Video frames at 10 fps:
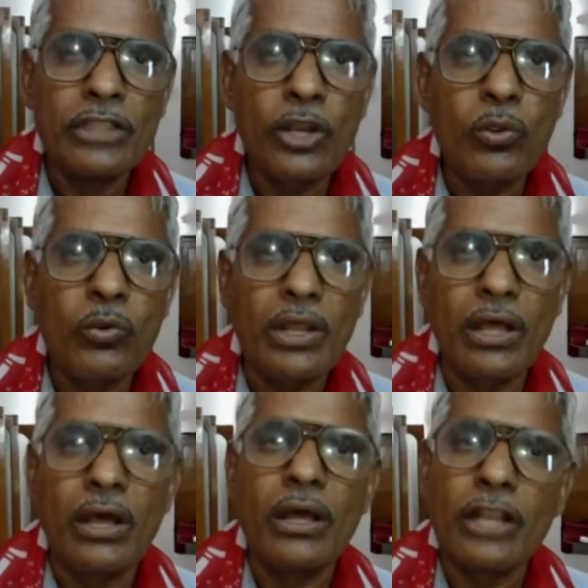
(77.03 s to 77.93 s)
అందరూ
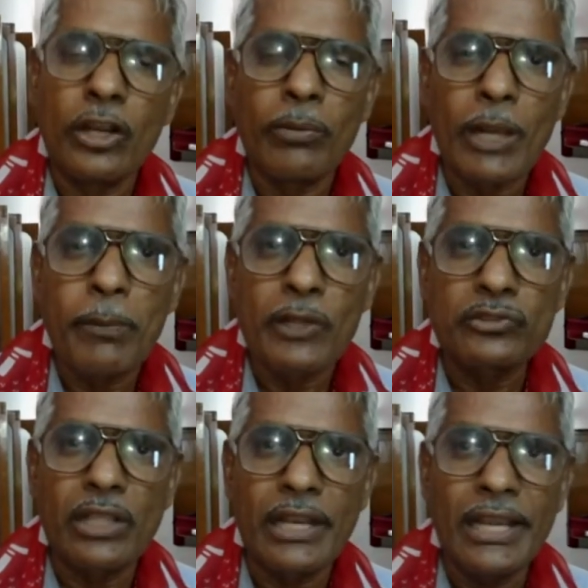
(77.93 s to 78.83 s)
కూడా నన్ను
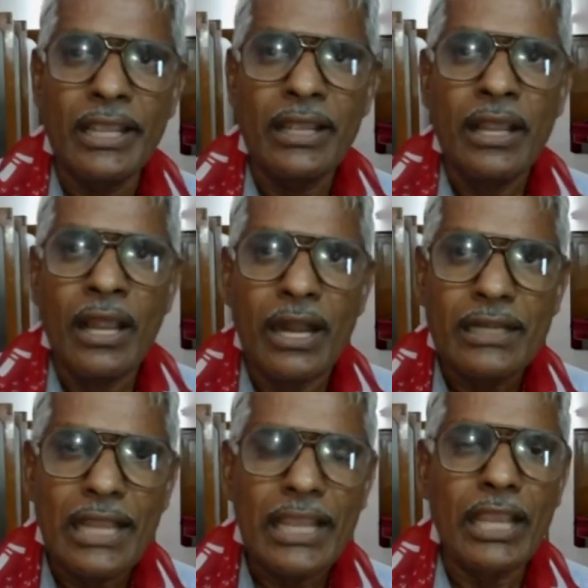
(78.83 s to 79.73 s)
బలపరుస్తారని
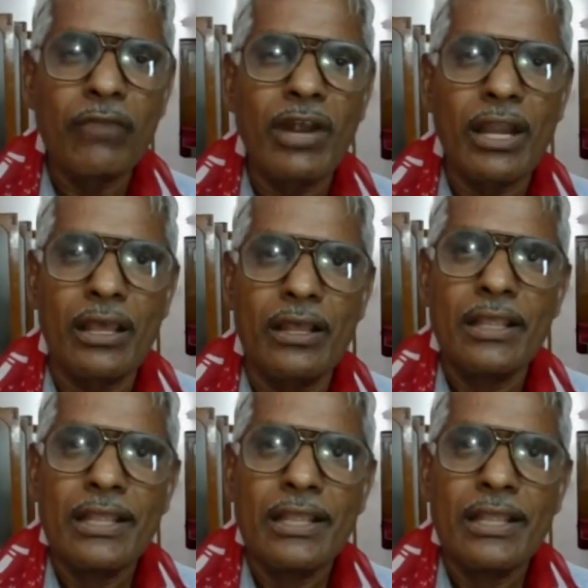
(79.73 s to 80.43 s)
అట్లాగే ఇవాళ